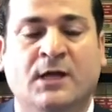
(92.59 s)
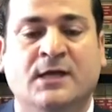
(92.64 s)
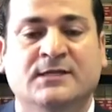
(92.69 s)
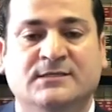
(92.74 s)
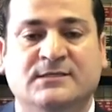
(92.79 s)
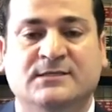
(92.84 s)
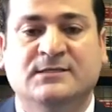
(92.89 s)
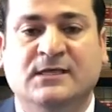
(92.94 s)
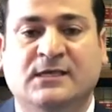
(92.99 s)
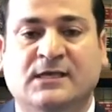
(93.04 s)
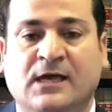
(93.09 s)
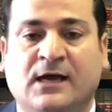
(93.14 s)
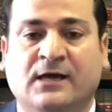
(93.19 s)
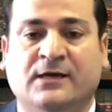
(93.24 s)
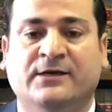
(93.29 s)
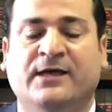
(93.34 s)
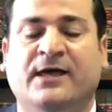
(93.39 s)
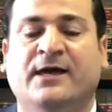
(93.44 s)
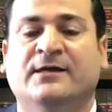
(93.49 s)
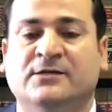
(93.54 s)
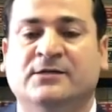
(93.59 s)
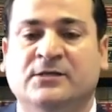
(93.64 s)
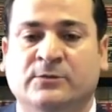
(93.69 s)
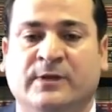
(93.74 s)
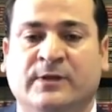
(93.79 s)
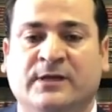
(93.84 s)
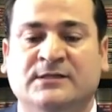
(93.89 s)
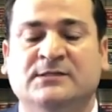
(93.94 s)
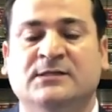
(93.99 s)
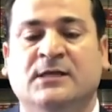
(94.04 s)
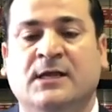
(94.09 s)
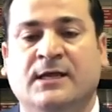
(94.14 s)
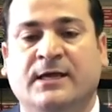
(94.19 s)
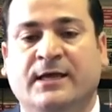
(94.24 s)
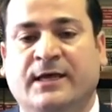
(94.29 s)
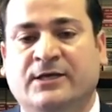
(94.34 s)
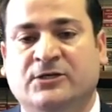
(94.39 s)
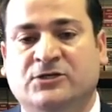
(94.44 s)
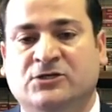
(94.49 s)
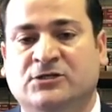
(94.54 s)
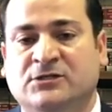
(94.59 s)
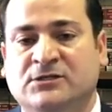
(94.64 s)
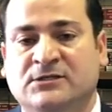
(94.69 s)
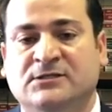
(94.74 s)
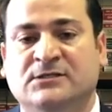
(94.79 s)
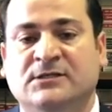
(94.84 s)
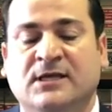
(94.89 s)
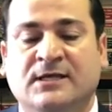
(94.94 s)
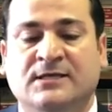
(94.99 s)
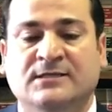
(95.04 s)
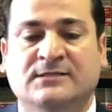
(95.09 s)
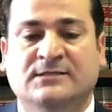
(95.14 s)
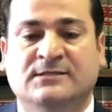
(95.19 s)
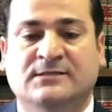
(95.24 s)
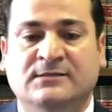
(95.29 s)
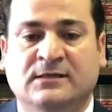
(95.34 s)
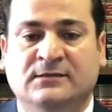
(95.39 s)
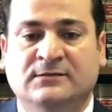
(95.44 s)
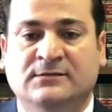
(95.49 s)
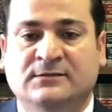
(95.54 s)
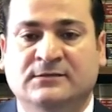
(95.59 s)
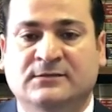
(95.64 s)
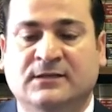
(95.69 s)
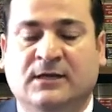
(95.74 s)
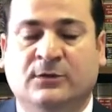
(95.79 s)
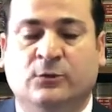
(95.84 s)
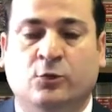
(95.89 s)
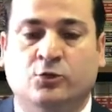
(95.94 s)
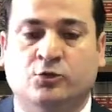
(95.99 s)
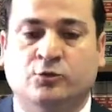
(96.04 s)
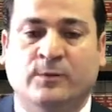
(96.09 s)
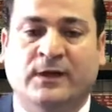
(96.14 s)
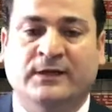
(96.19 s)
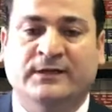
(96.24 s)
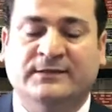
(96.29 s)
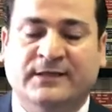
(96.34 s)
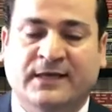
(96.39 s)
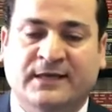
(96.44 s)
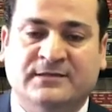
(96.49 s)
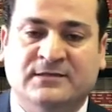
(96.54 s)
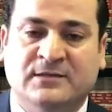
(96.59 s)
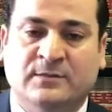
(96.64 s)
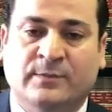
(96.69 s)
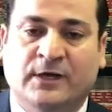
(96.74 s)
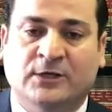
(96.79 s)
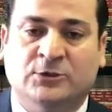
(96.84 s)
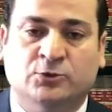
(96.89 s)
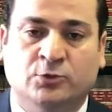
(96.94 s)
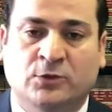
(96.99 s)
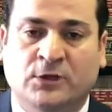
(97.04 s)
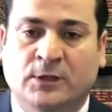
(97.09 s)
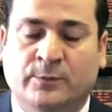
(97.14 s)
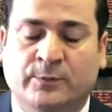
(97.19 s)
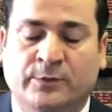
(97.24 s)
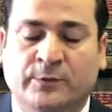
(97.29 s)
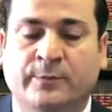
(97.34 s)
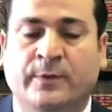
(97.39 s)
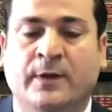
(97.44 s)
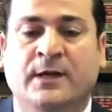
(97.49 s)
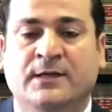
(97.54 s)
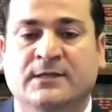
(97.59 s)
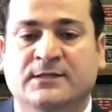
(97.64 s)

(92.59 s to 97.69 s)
Siz nikah kıyar kıymaz eşiniz sizin adınıza göçmenlik dersine başvuru yapıp